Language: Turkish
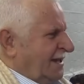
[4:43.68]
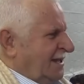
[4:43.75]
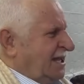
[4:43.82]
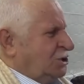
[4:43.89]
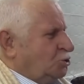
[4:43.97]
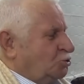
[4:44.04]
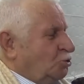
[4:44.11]

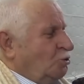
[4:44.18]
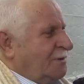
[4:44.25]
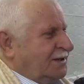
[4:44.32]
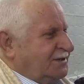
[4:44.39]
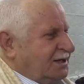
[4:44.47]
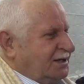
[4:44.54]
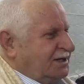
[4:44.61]
hiç
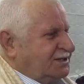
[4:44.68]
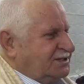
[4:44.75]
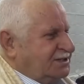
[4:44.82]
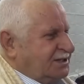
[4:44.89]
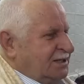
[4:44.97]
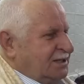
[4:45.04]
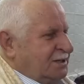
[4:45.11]

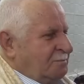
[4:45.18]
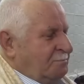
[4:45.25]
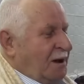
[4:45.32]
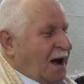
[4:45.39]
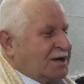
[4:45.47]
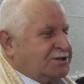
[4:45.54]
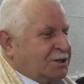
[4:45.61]
duymadığınız
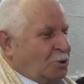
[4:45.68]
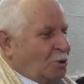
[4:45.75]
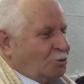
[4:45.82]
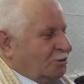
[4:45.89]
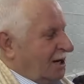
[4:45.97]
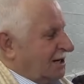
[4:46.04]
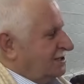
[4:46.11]
bazı
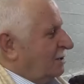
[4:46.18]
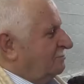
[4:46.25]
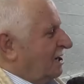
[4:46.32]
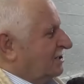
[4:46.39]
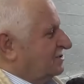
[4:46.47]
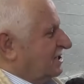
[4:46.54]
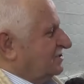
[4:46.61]
konulardan
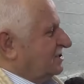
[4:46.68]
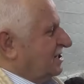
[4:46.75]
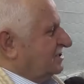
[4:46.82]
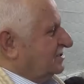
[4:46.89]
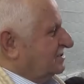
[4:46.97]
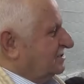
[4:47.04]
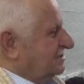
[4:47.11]

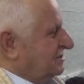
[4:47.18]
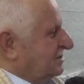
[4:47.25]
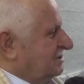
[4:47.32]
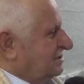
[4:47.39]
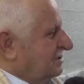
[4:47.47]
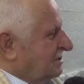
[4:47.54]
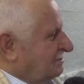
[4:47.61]
bahsedeceğiz.
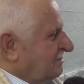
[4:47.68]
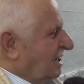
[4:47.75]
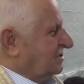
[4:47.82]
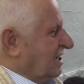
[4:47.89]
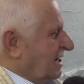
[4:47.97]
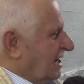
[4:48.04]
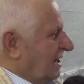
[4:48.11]

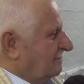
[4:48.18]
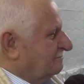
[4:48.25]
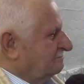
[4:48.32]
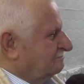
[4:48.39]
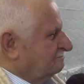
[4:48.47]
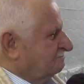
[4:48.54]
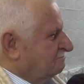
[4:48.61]
Mesela
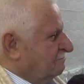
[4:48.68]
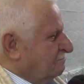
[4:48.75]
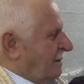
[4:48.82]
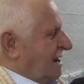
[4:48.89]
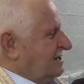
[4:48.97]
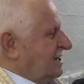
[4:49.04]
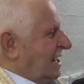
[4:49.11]

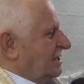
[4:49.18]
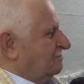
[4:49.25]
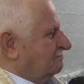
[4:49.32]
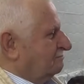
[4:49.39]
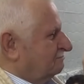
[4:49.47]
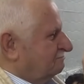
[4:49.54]
ben neyim?